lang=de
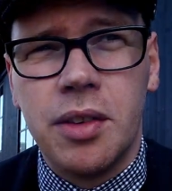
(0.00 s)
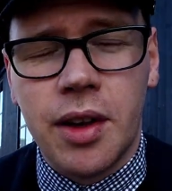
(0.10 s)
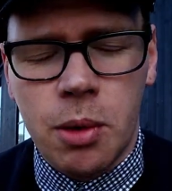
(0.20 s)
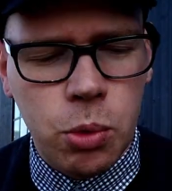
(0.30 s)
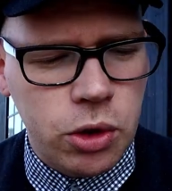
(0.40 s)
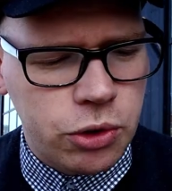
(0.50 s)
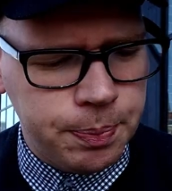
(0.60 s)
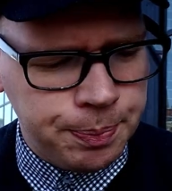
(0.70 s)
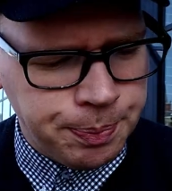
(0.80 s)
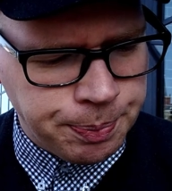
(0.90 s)
Sehr harmonisch.
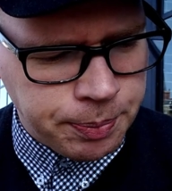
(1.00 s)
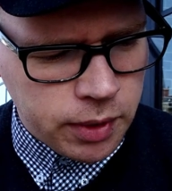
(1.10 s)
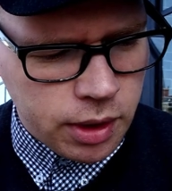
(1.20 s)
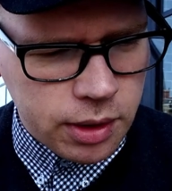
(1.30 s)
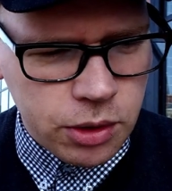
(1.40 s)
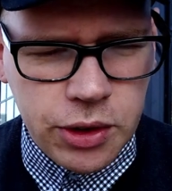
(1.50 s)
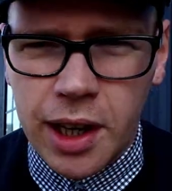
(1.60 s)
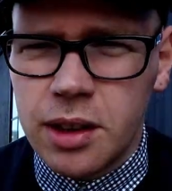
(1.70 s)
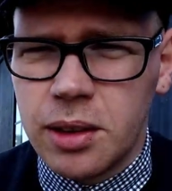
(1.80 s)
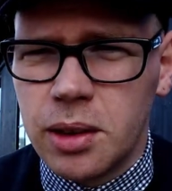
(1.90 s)

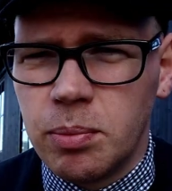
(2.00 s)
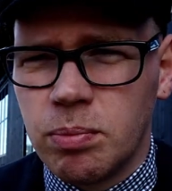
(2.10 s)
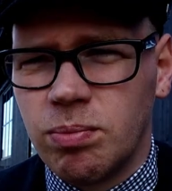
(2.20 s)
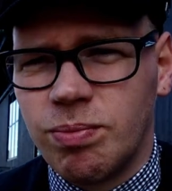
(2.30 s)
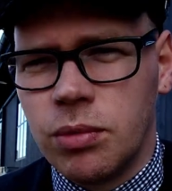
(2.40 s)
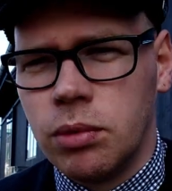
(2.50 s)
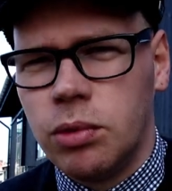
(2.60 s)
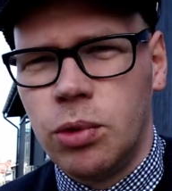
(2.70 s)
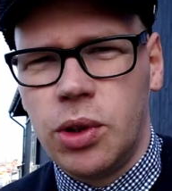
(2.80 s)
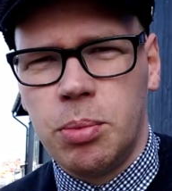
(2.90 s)
Stärke
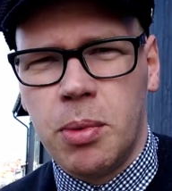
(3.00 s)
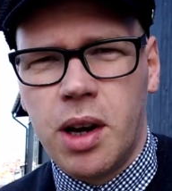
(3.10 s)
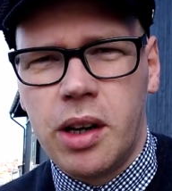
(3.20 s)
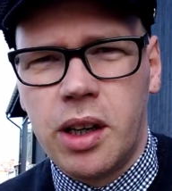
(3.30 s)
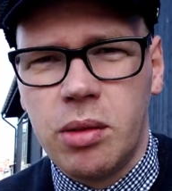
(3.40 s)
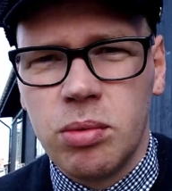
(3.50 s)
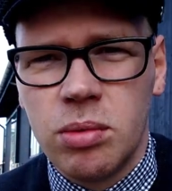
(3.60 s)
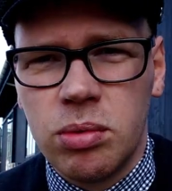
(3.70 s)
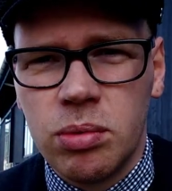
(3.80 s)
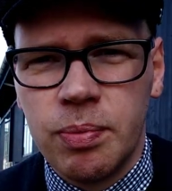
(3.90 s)
würde ich mal
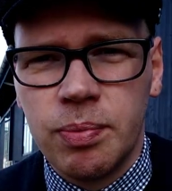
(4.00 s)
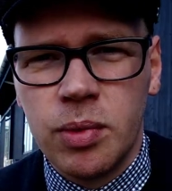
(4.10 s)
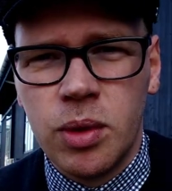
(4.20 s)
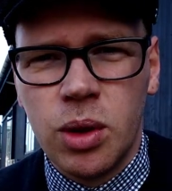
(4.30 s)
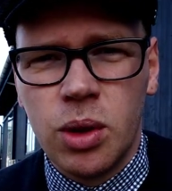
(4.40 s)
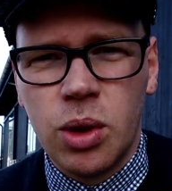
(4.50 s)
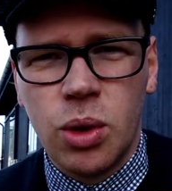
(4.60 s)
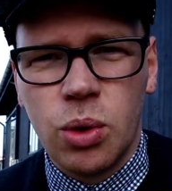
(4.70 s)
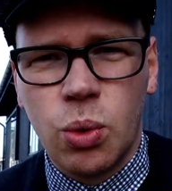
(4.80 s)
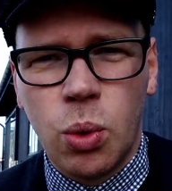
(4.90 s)

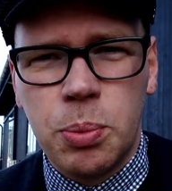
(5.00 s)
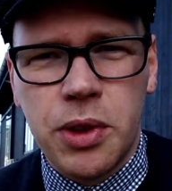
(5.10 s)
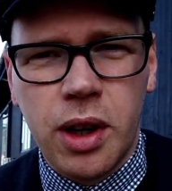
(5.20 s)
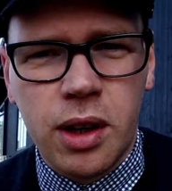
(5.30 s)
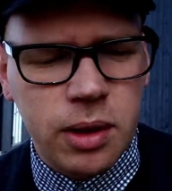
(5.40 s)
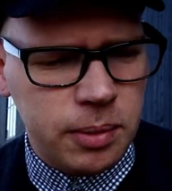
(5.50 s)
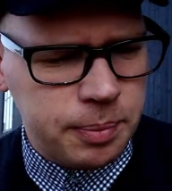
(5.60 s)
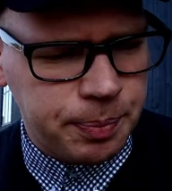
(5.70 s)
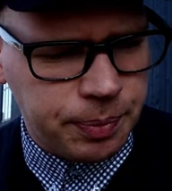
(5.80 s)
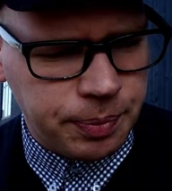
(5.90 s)
grob sagen
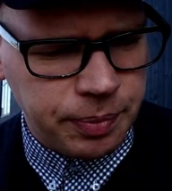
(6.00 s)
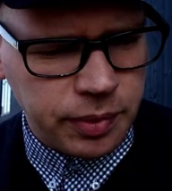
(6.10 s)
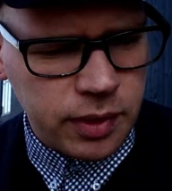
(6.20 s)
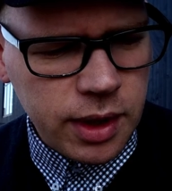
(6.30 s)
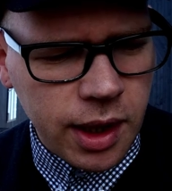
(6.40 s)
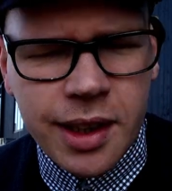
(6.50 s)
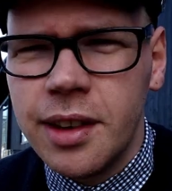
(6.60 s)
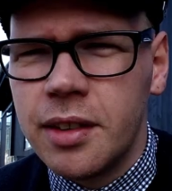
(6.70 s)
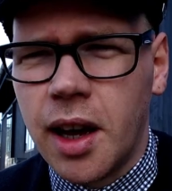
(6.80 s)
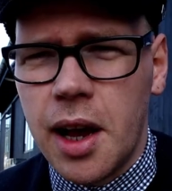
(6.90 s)
also
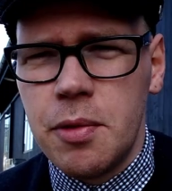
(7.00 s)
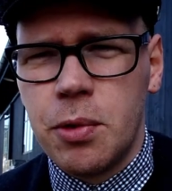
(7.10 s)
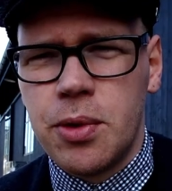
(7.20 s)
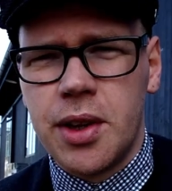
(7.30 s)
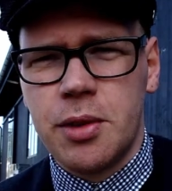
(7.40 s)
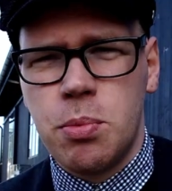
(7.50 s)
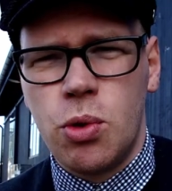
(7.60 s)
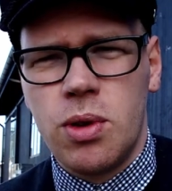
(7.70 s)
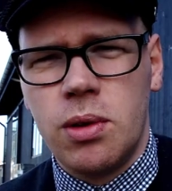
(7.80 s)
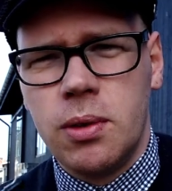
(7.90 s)
eine 3 von 6
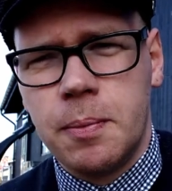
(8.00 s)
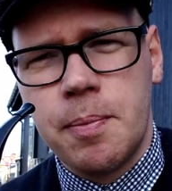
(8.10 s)
Punkten.